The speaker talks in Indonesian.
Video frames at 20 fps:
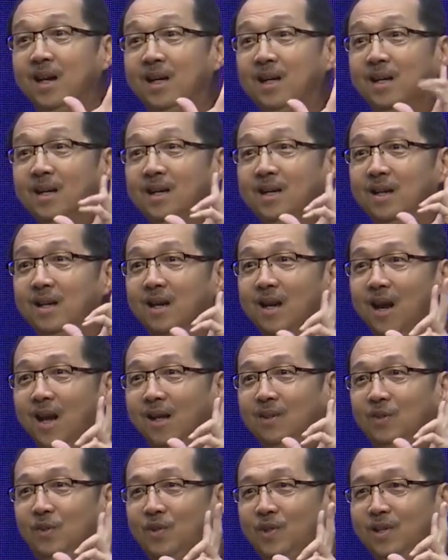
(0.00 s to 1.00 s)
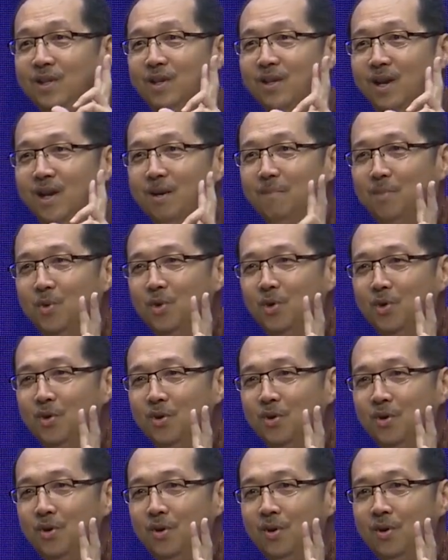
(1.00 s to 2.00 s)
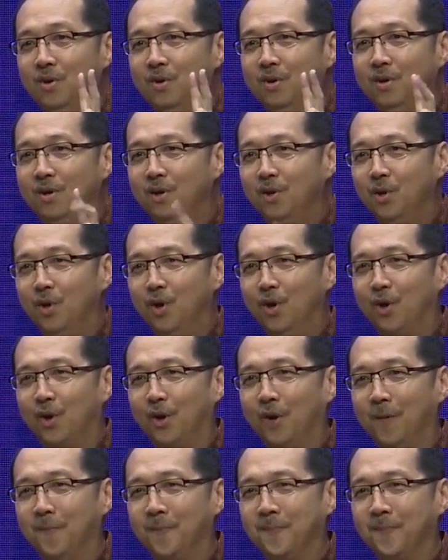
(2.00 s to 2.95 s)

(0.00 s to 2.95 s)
Kerajinanmu kendor.